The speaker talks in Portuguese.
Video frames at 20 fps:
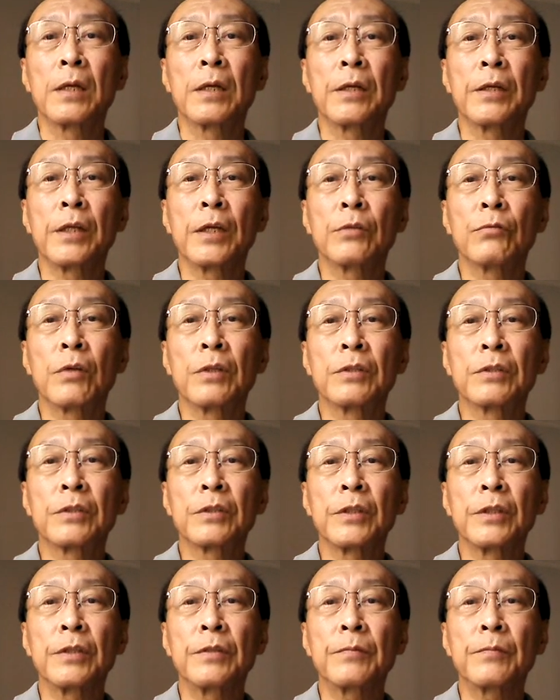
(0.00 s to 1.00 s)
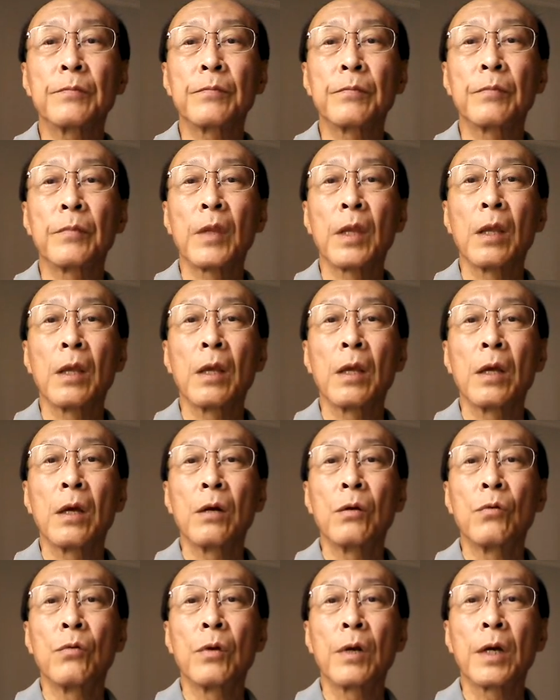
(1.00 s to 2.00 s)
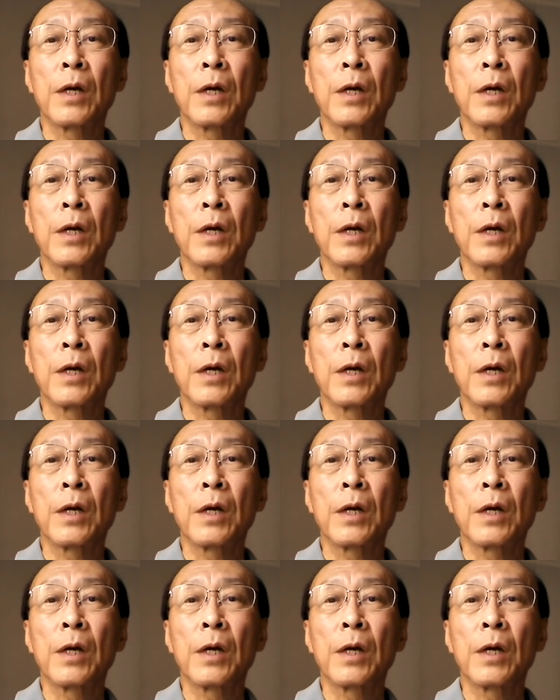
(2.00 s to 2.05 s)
criando assim um